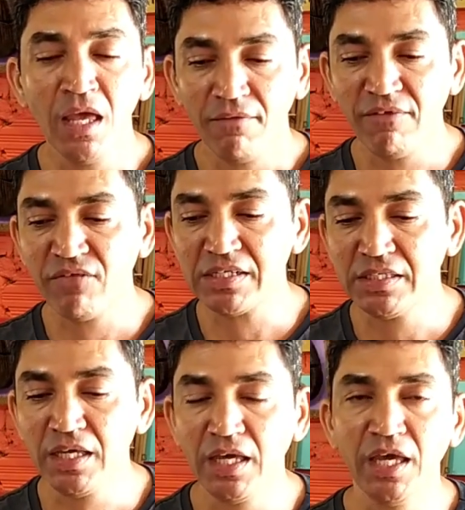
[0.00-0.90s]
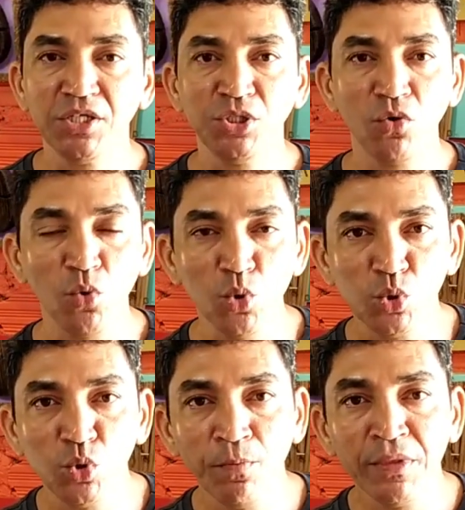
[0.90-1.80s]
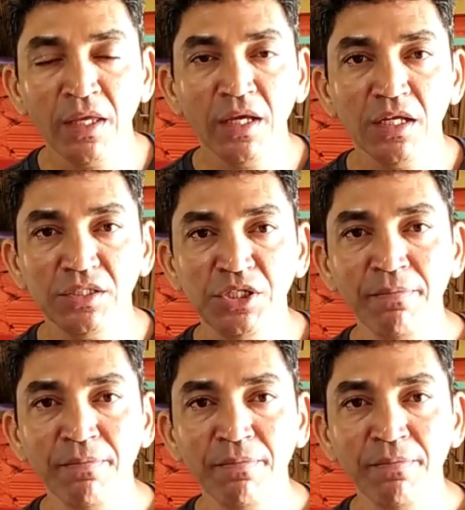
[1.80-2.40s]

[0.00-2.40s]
vir fazer este curso de